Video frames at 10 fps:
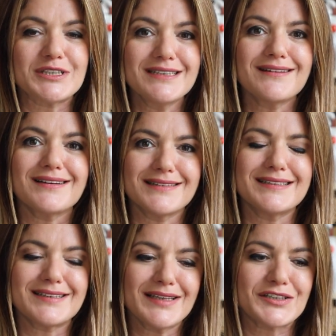Tina
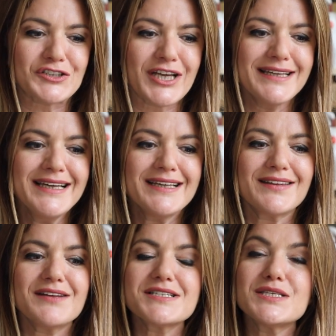dedikleri şey
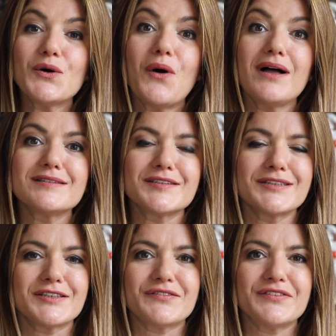there is no
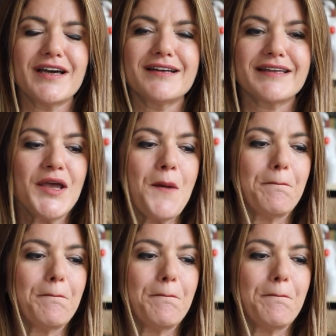alternative yani